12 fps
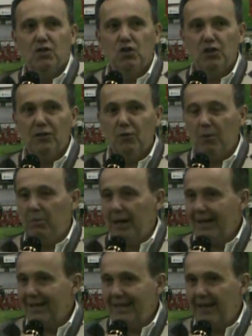
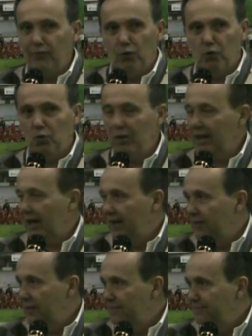5-6 infortuni
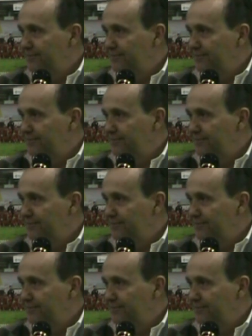gravi